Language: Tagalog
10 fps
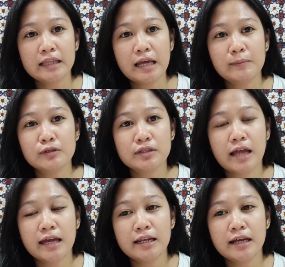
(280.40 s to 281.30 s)
Tapos
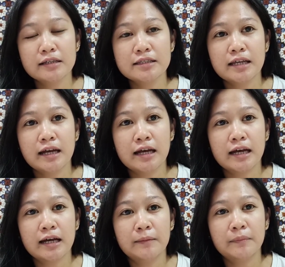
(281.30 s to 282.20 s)
dahil lang
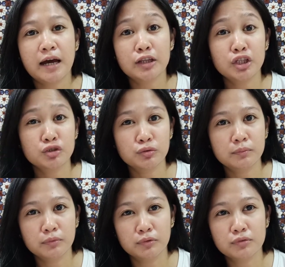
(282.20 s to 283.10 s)
sa um, attitude
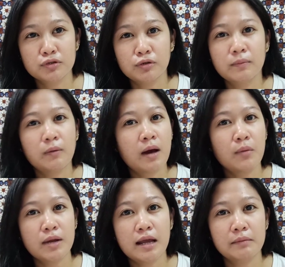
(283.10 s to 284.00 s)
mo, so
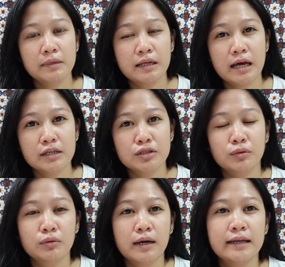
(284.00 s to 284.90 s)
mawawala bigla.
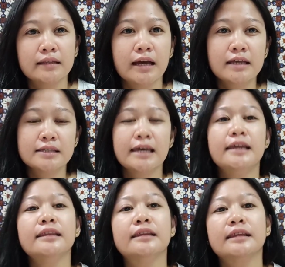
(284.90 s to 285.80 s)
So ayan guys,
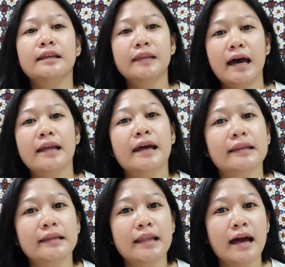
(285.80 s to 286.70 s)
and tandaan
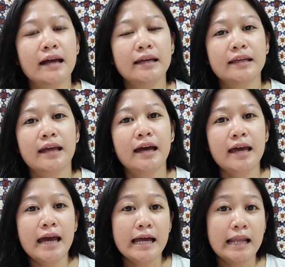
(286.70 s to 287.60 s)
natin lagi na
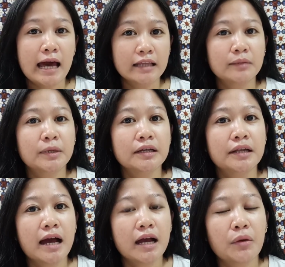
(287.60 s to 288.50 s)
lahat ng
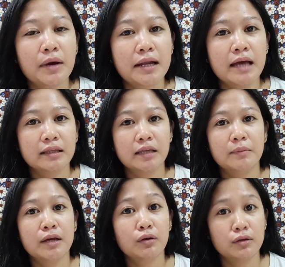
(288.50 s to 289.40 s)
mga ginagawa
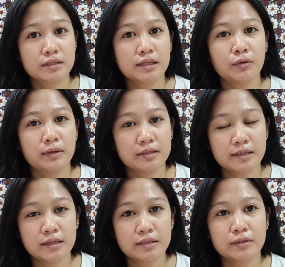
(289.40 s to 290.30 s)
natin may
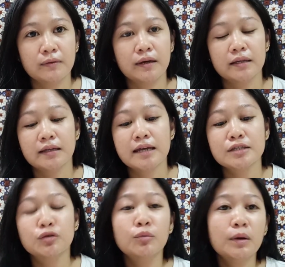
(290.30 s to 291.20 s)
consequences. So ayan
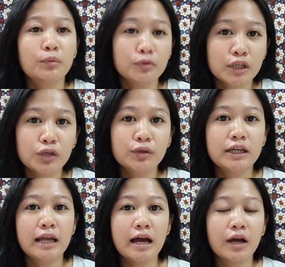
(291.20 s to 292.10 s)
guys, kung mabuti yung
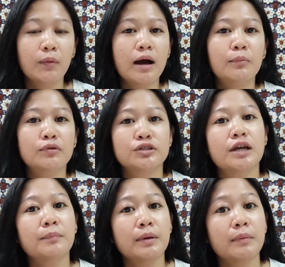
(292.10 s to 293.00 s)
ginagawa mo,
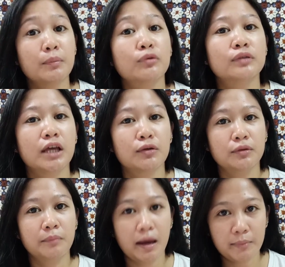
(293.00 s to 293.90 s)
syempre mabuti
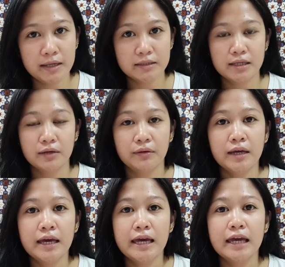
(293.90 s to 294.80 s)
rin yung babalik sa'yo.
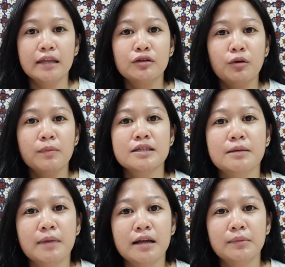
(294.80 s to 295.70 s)
And kung
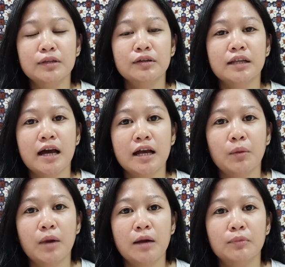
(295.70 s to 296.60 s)
masama naman yung
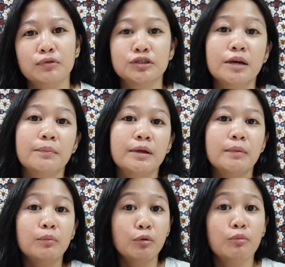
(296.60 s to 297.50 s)
ginagawa mo, syempre
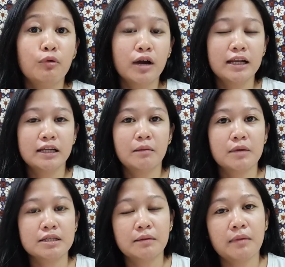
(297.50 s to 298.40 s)
magbubunga rin ng
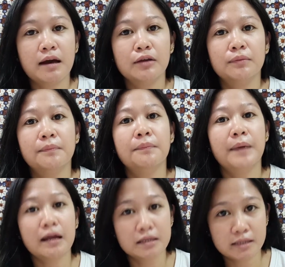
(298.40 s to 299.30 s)
masama yun
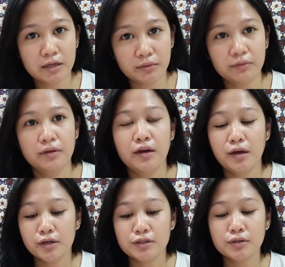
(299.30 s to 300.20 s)
para sa'yo.
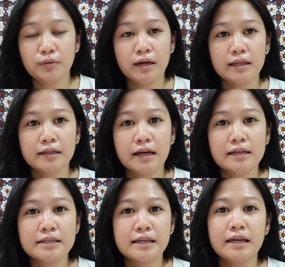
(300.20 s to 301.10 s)
So, ayan
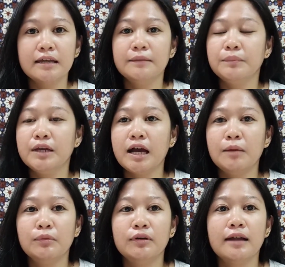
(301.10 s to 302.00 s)
guys, and be
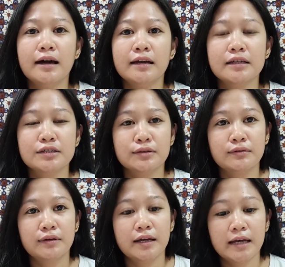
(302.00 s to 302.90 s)
humble lagi.
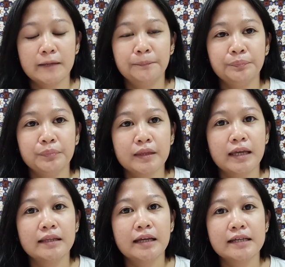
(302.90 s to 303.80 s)
So, ayan, hindi